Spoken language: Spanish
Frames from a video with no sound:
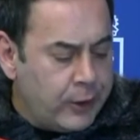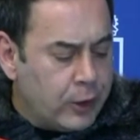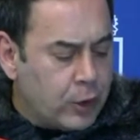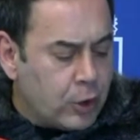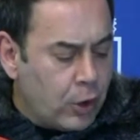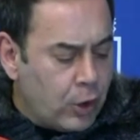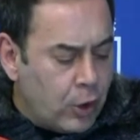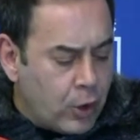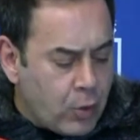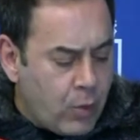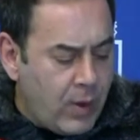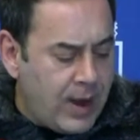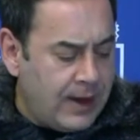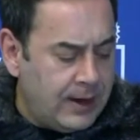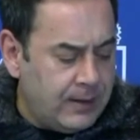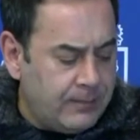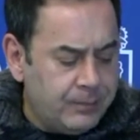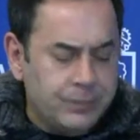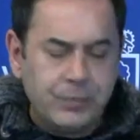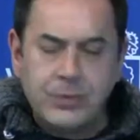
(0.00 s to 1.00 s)
Con lo
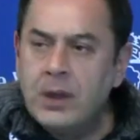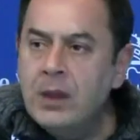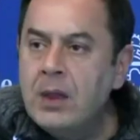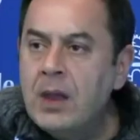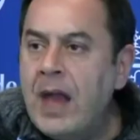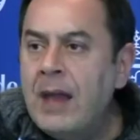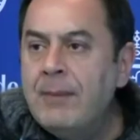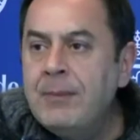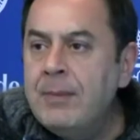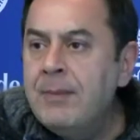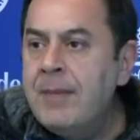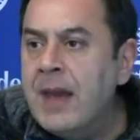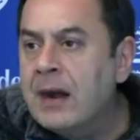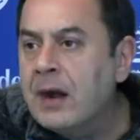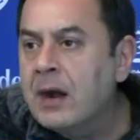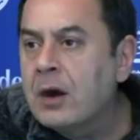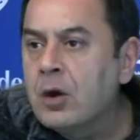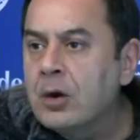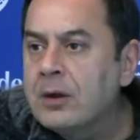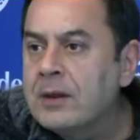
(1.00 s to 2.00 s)
cual, a mí me han
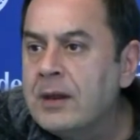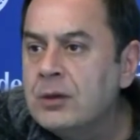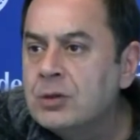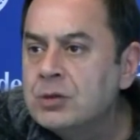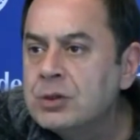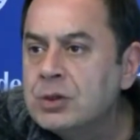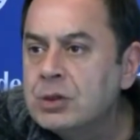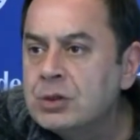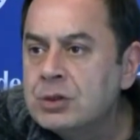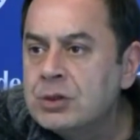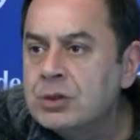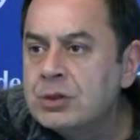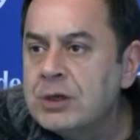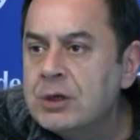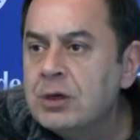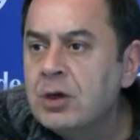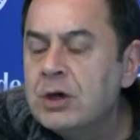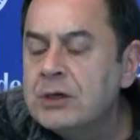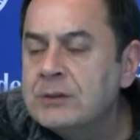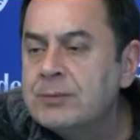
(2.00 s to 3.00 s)
recordado estos dos
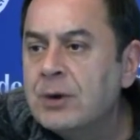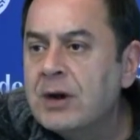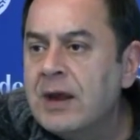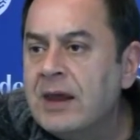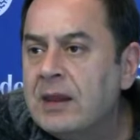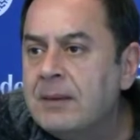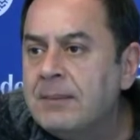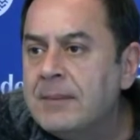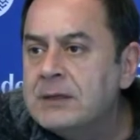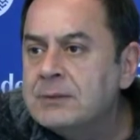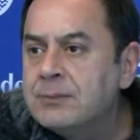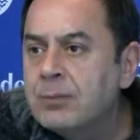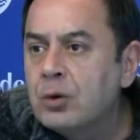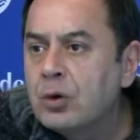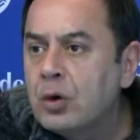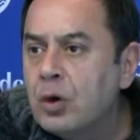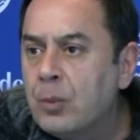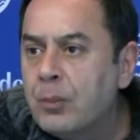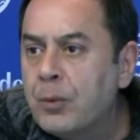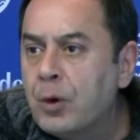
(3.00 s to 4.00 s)
señores porque además,
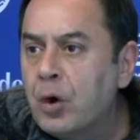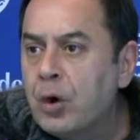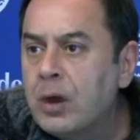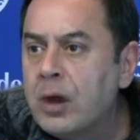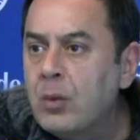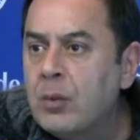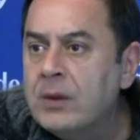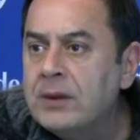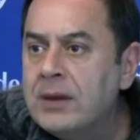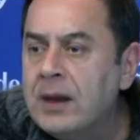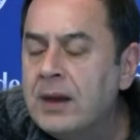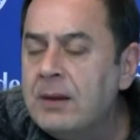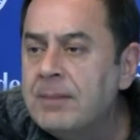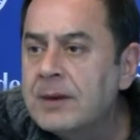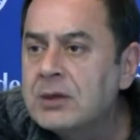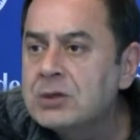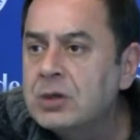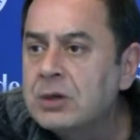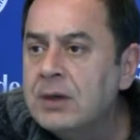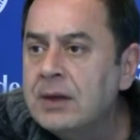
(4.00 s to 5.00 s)
por, lo que cuenta el
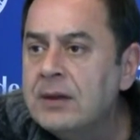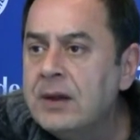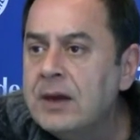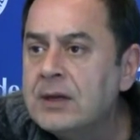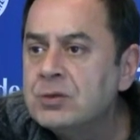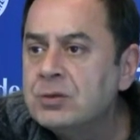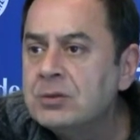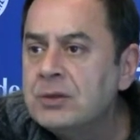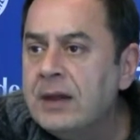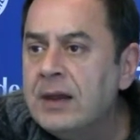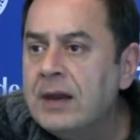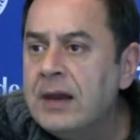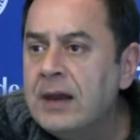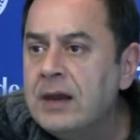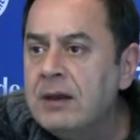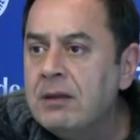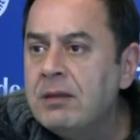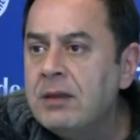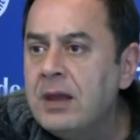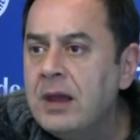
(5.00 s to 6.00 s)
personal de la Junta de
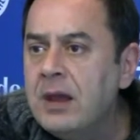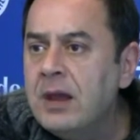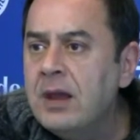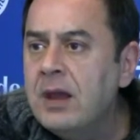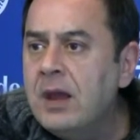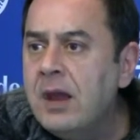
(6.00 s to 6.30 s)
Galicia,